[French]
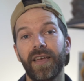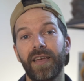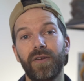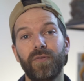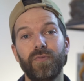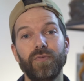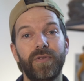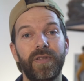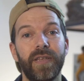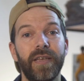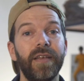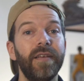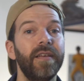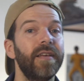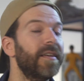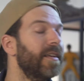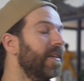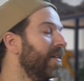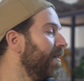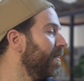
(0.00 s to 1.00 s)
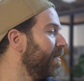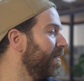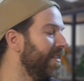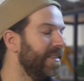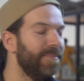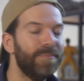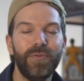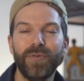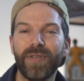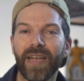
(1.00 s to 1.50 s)
à écouter.
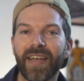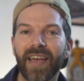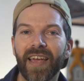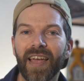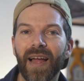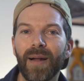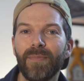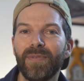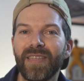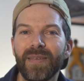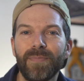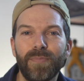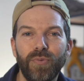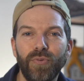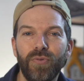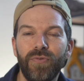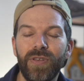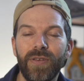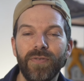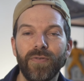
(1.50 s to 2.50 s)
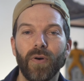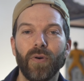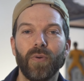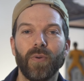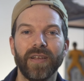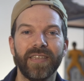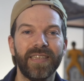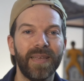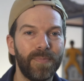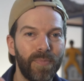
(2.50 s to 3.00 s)
C'est plus agréable, c'est plus vivant,
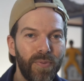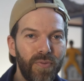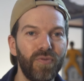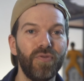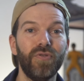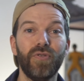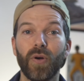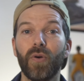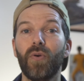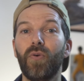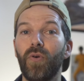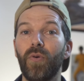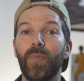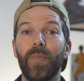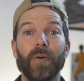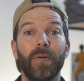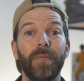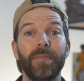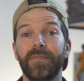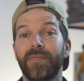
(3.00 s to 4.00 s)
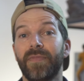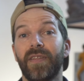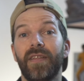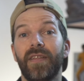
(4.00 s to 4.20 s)
quoi, c'est plus englobant.